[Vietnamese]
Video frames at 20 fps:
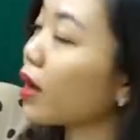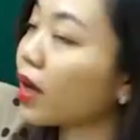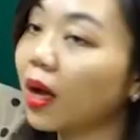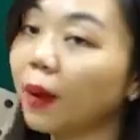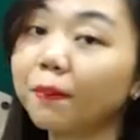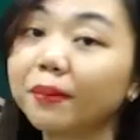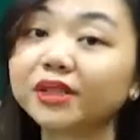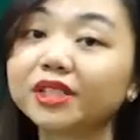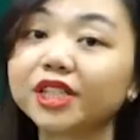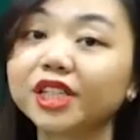
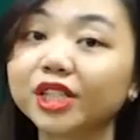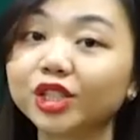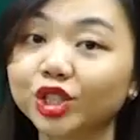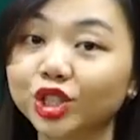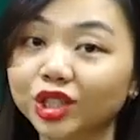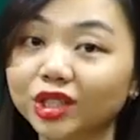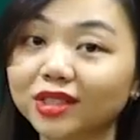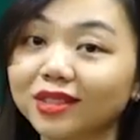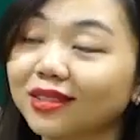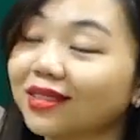
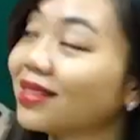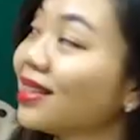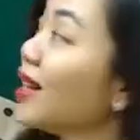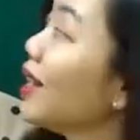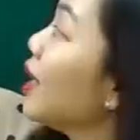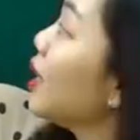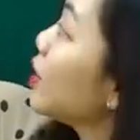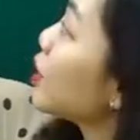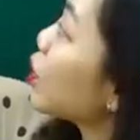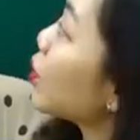competition
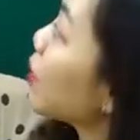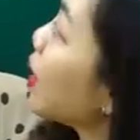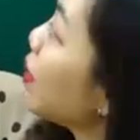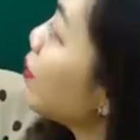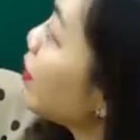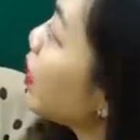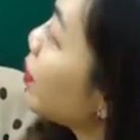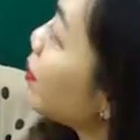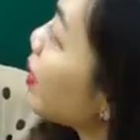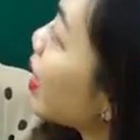trọng
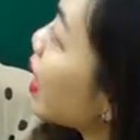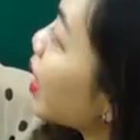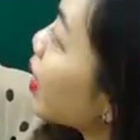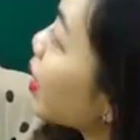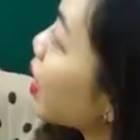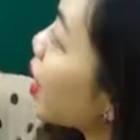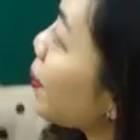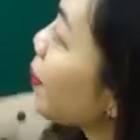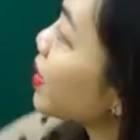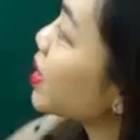âm và âm này
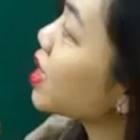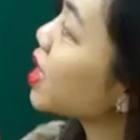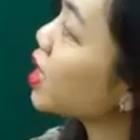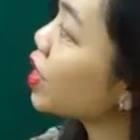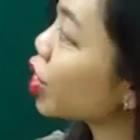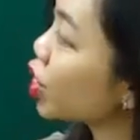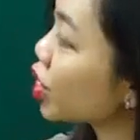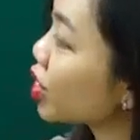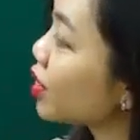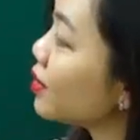
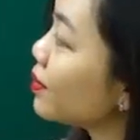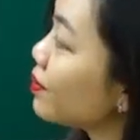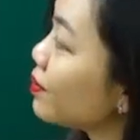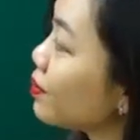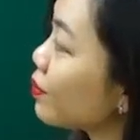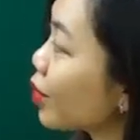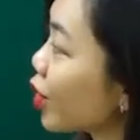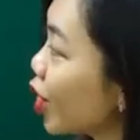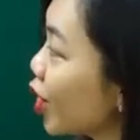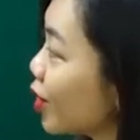competition.
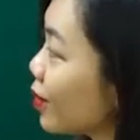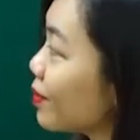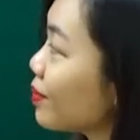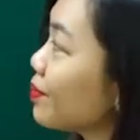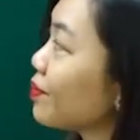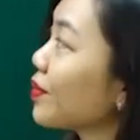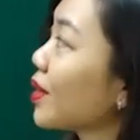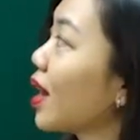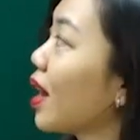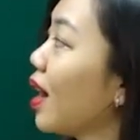Good.
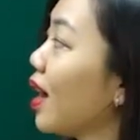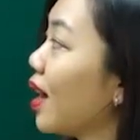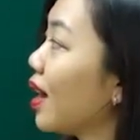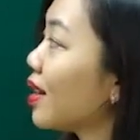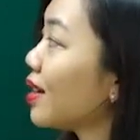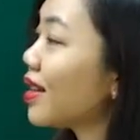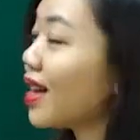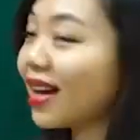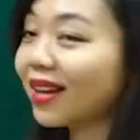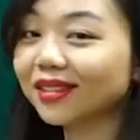
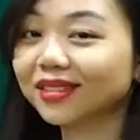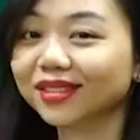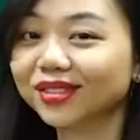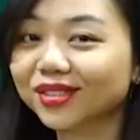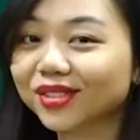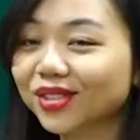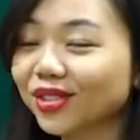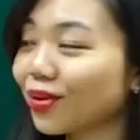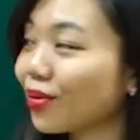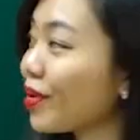Next
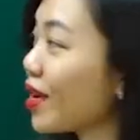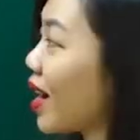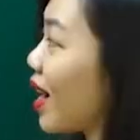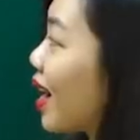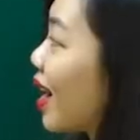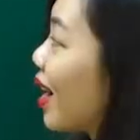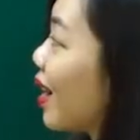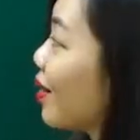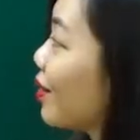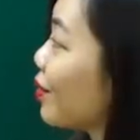we
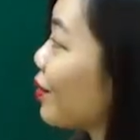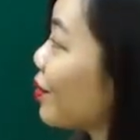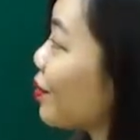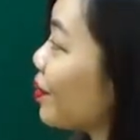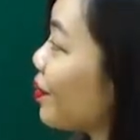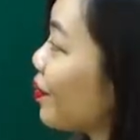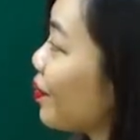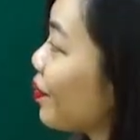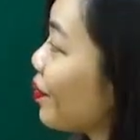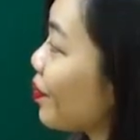have
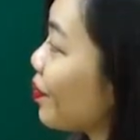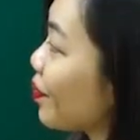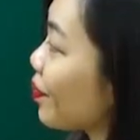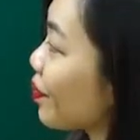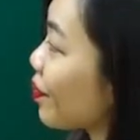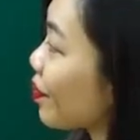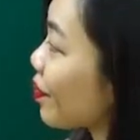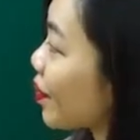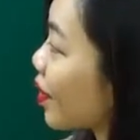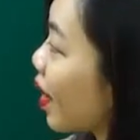
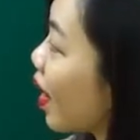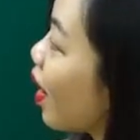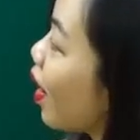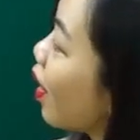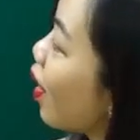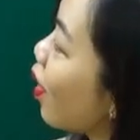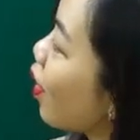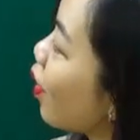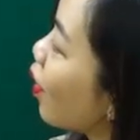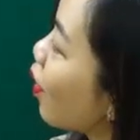
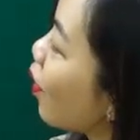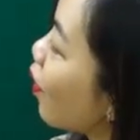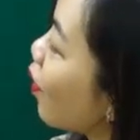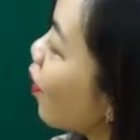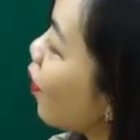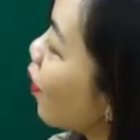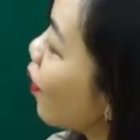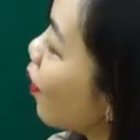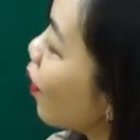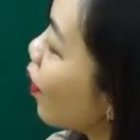Oh.
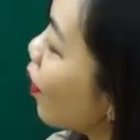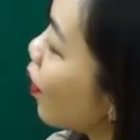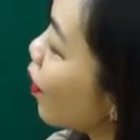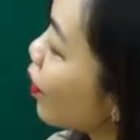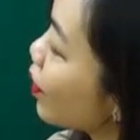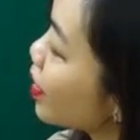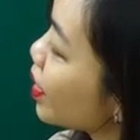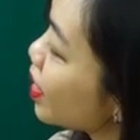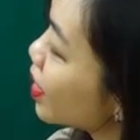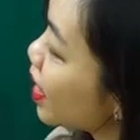
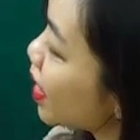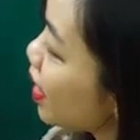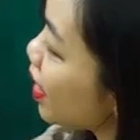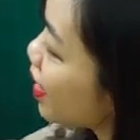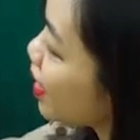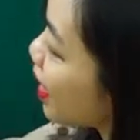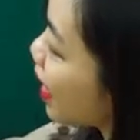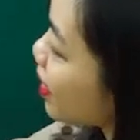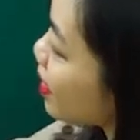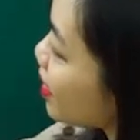Nhìn đây là
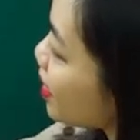hình ảnh